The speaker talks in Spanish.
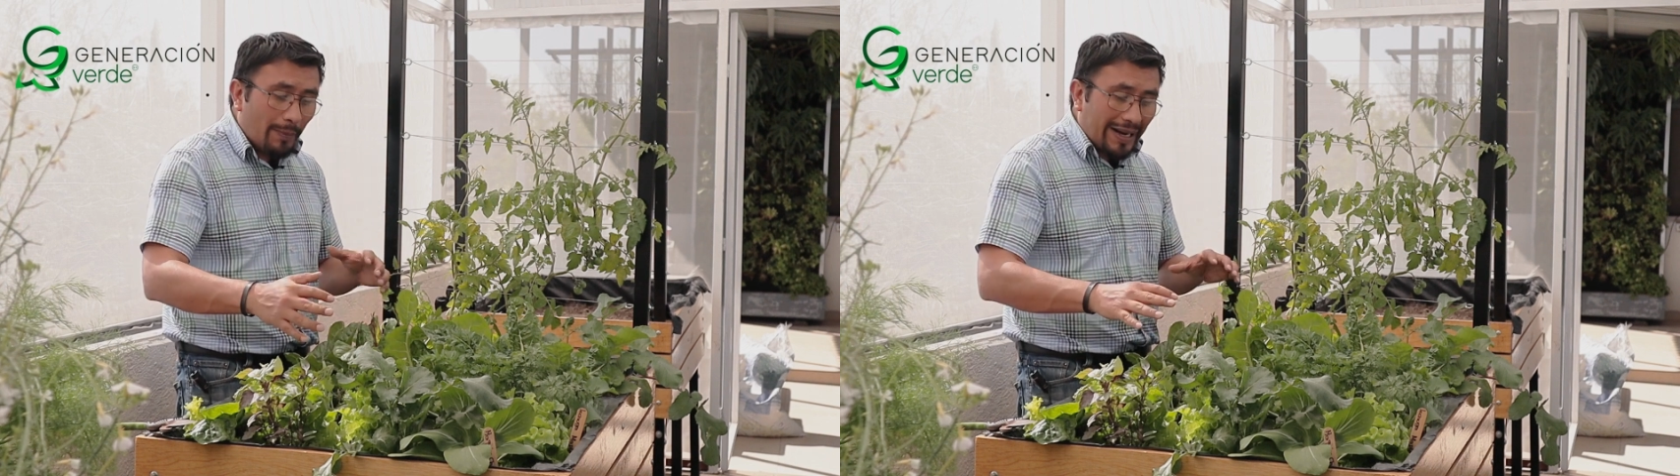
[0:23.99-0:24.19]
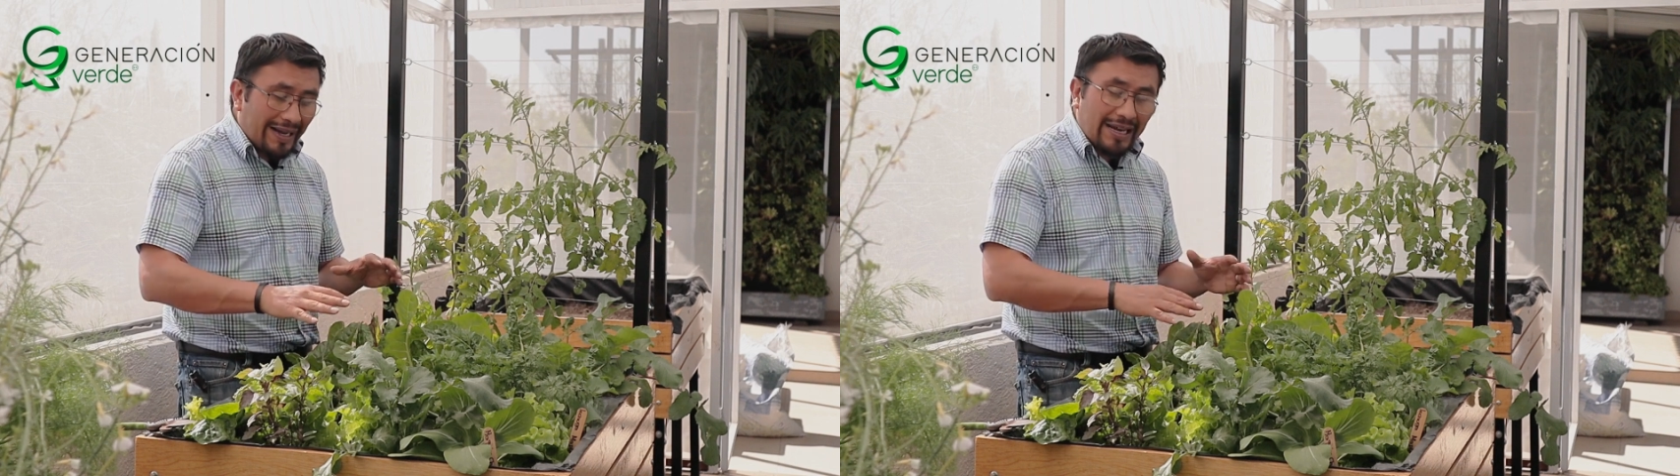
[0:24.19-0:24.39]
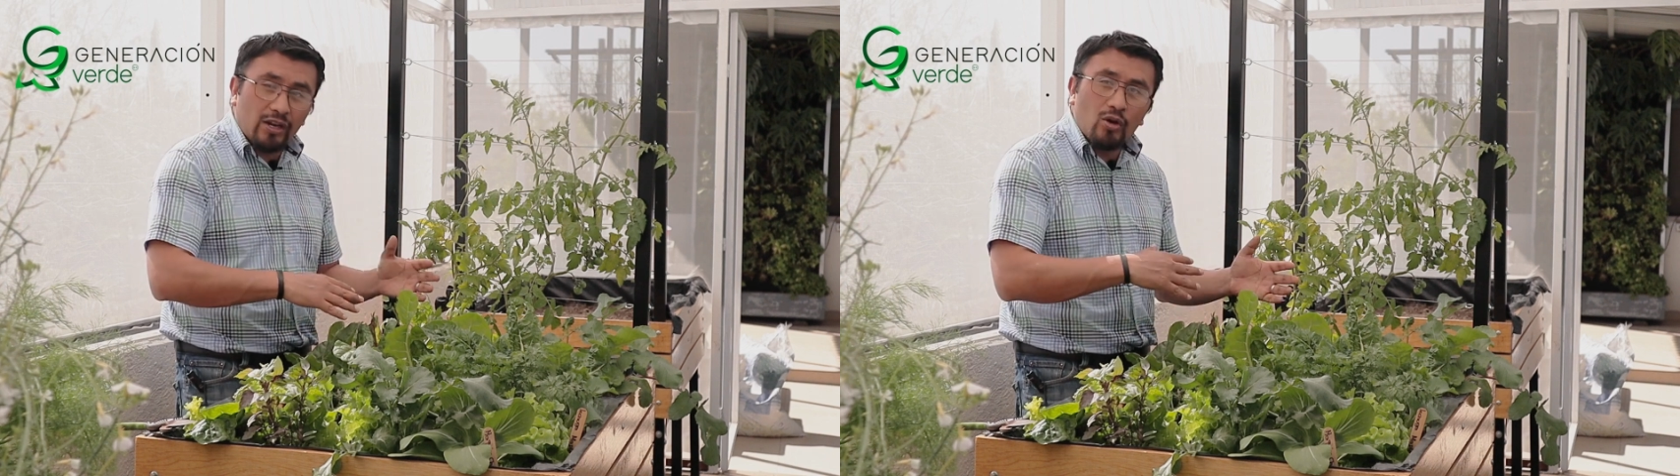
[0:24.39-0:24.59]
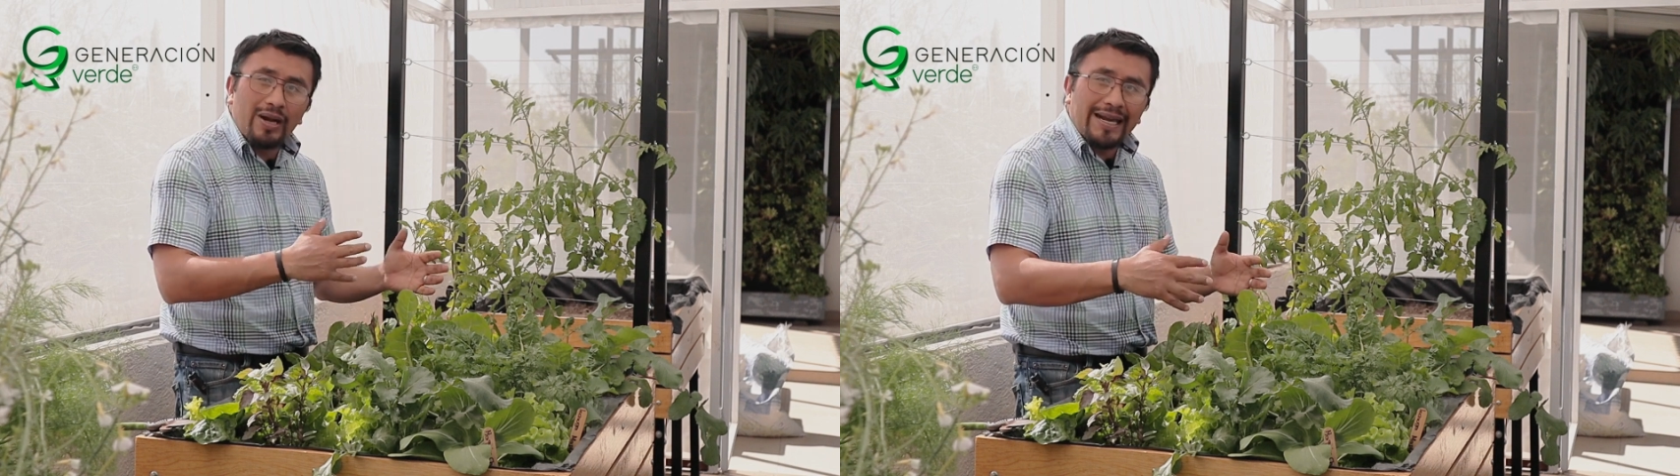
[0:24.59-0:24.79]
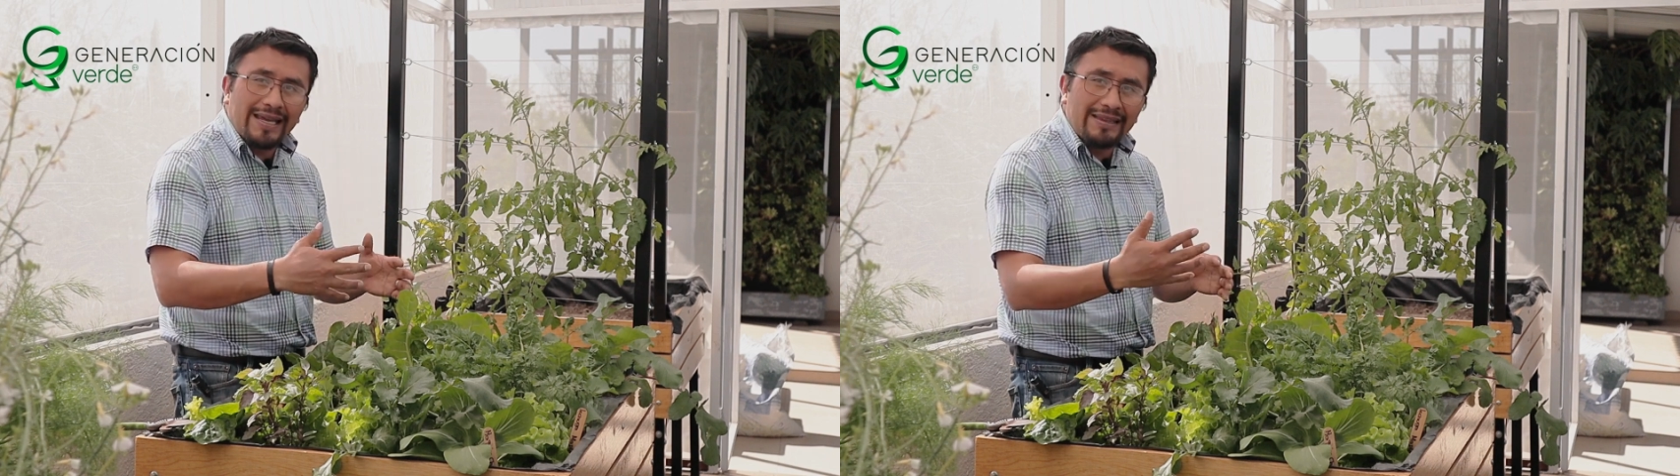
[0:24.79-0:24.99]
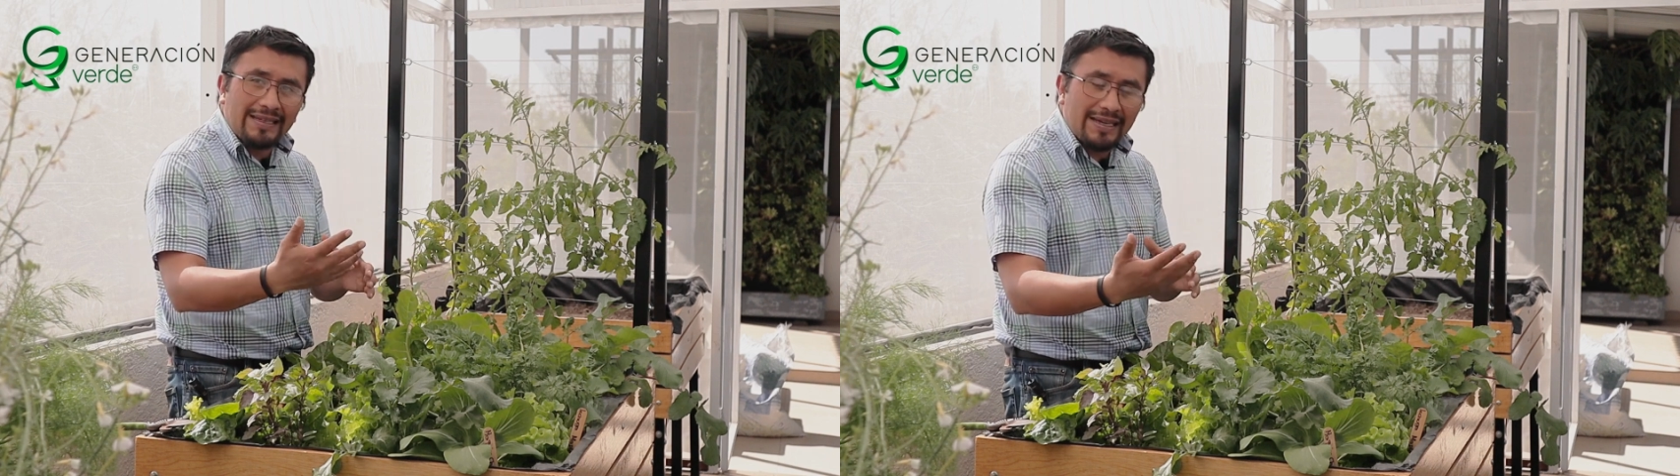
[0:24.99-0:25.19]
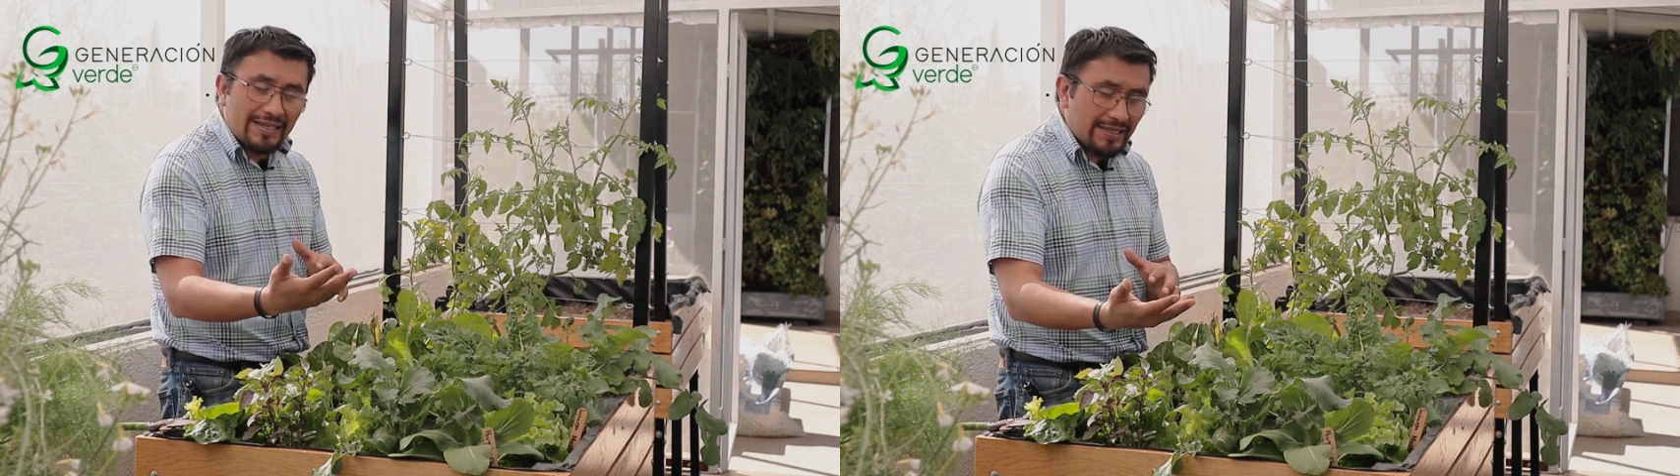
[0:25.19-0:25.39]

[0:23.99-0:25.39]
para que no le quiten